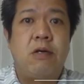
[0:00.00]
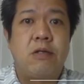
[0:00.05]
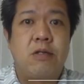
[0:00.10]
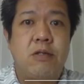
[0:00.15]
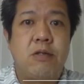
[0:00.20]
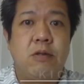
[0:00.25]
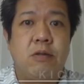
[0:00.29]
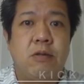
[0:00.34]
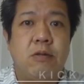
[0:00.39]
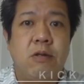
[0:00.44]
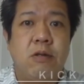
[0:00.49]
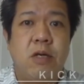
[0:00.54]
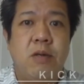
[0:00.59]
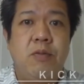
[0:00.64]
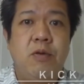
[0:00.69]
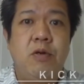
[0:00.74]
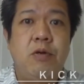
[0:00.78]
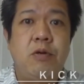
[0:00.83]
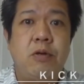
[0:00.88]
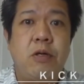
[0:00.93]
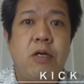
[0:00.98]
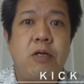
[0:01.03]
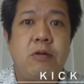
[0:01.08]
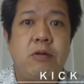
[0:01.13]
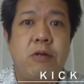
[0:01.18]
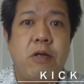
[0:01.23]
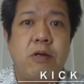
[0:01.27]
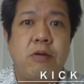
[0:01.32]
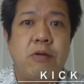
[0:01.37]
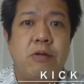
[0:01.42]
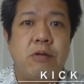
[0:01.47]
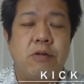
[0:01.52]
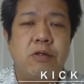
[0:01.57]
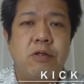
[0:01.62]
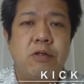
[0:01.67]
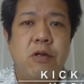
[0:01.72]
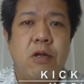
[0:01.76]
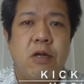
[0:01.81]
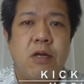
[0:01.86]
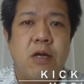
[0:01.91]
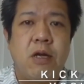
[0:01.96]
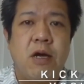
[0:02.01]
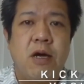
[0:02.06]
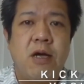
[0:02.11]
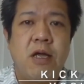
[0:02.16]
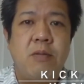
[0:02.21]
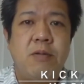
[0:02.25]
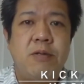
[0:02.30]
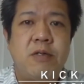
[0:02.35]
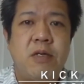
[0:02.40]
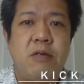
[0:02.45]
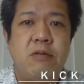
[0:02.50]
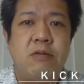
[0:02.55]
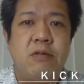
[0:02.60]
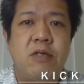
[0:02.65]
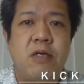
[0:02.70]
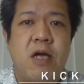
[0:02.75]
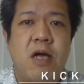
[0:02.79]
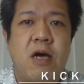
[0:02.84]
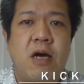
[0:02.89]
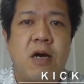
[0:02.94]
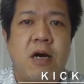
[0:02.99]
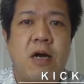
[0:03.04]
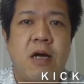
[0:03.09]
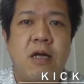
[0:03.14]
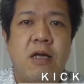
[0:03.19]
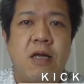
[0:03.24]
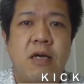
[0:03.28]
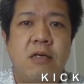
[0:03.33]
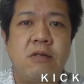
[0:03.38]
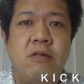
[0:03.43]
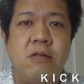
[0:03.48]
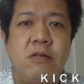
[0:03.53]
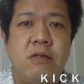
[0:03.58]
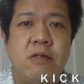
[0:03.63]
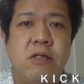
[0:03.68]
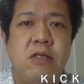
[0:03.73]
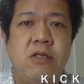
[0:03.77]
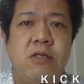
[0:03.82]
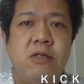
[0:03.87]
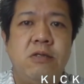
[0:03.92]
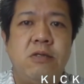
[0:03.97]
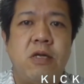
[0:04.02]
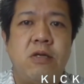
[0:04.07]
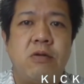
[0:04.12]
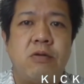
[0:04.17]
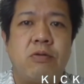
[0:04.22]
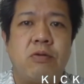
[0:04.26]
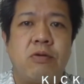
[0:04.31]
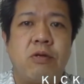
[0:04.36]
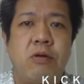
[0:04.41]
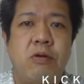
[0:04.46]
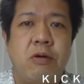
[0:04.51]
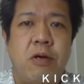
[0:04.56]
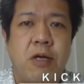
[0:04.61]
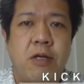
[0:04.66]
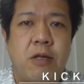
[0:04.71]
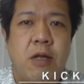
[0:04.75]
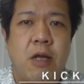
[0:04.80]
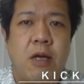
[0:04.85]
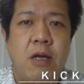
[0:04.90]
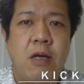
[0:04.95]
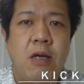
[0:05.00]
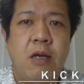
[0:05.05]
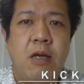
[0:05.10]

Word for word: 5月の M5 ロケットでの初代はやぶさ打ち上げから約20年の時を経て